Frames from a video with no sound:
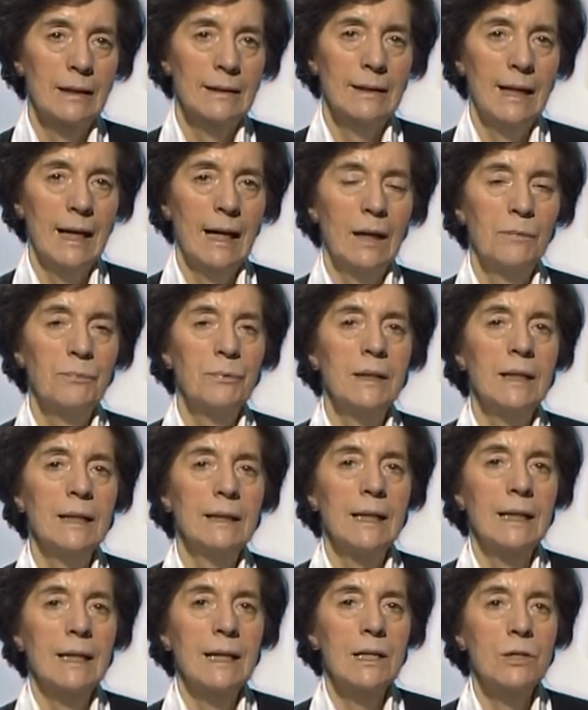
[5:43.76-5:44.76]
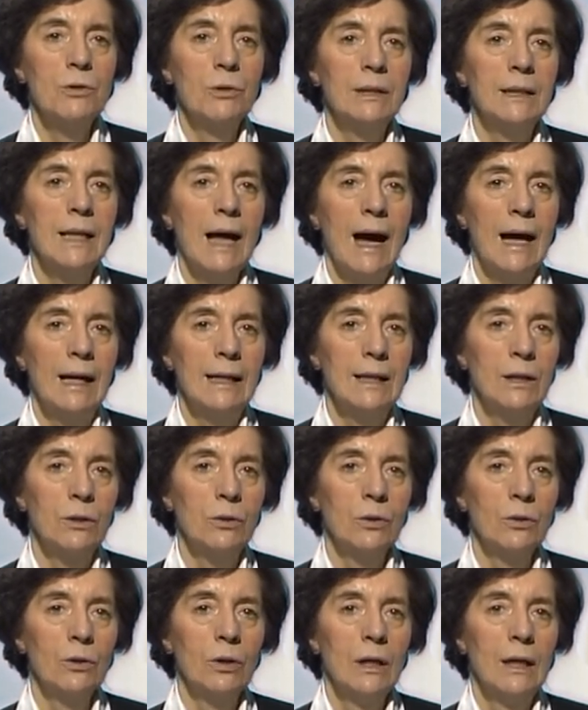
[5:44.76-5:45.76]
Tra la fine del regno
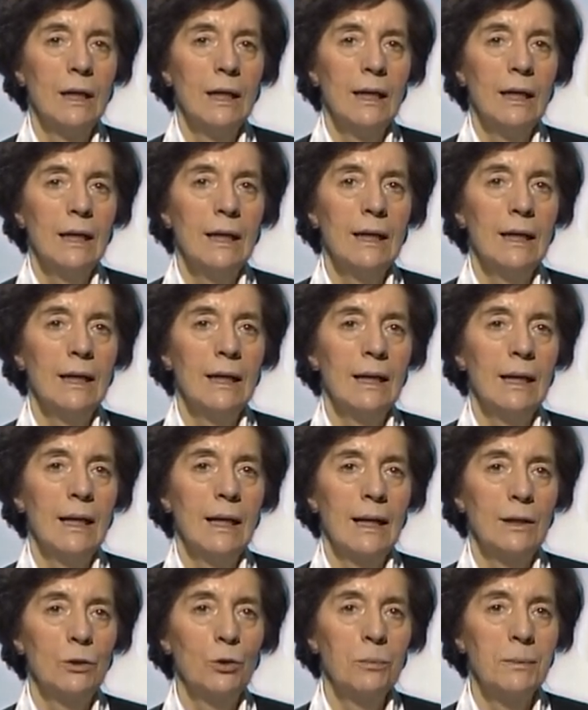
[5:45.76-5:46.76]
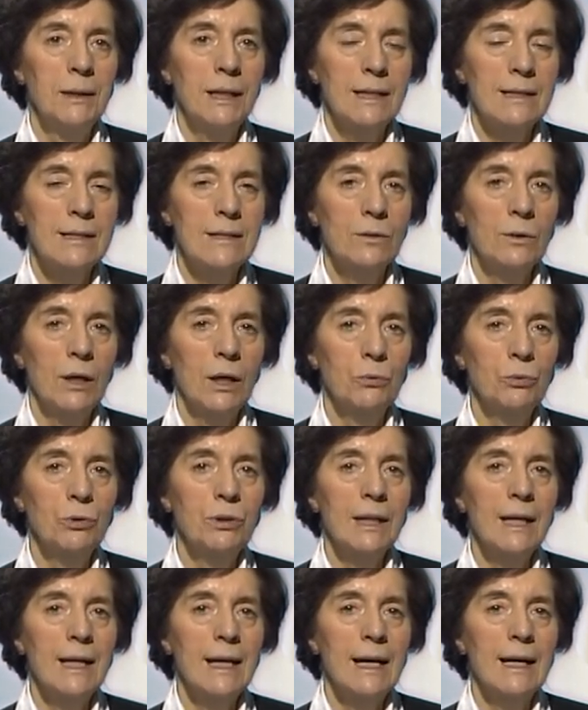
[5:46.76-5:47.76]
italico e la dominazione
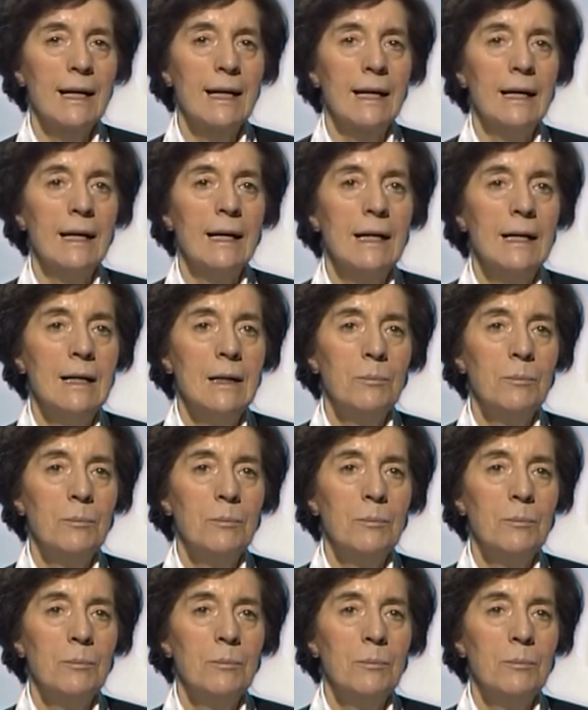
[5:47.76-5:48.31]
austriaca,